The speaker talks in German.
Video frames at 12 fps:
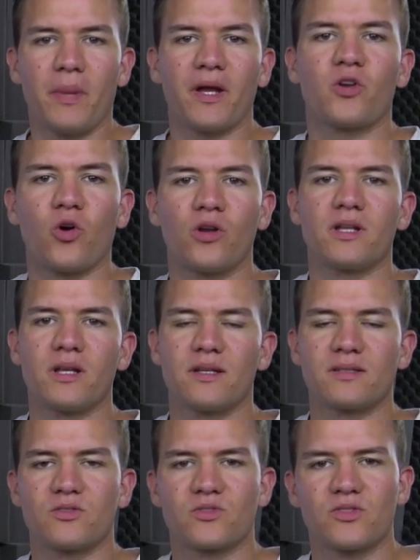Paid
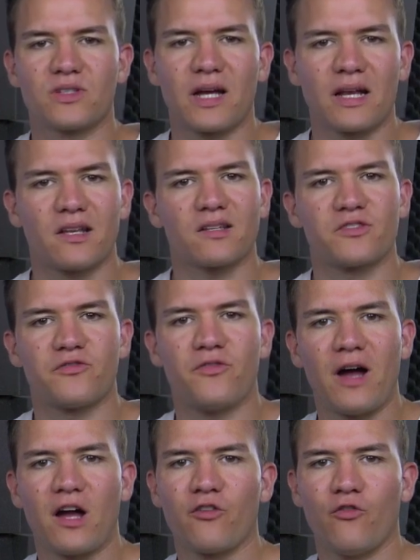Content ist sozusagen das
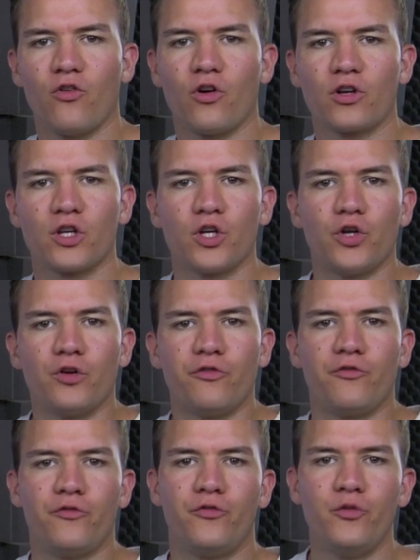Fachwort
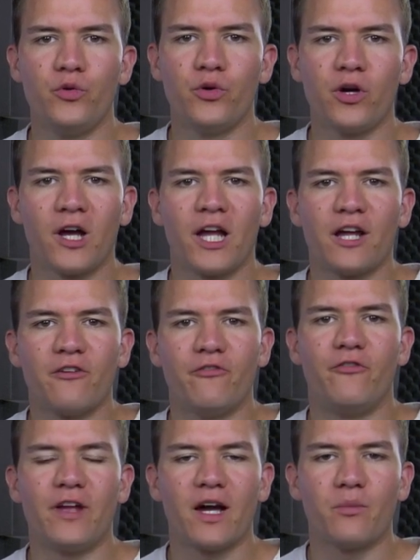für
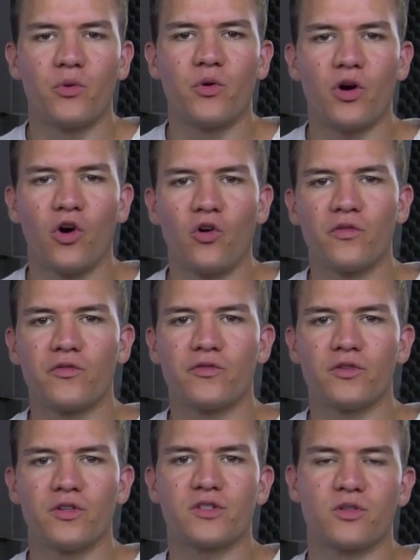Werbung
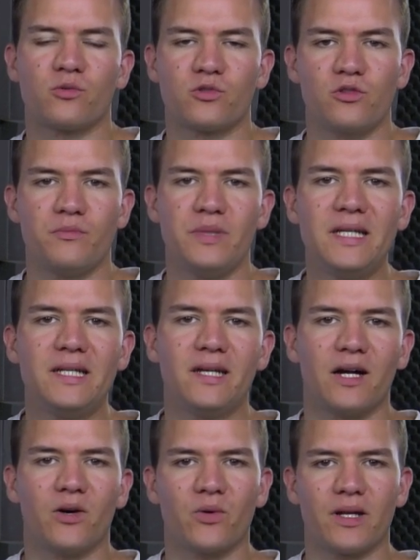auf äh, Social
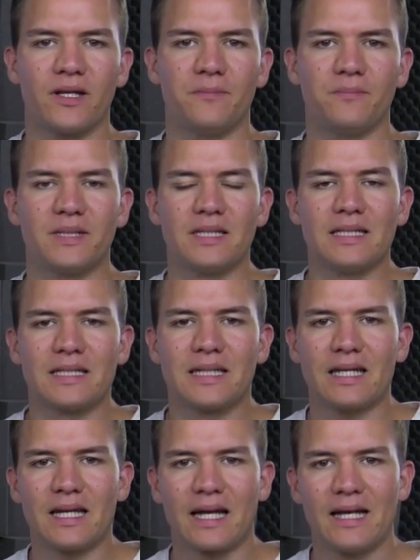Media oder eben
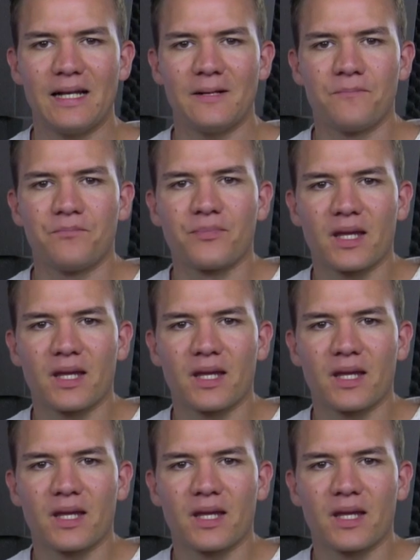generell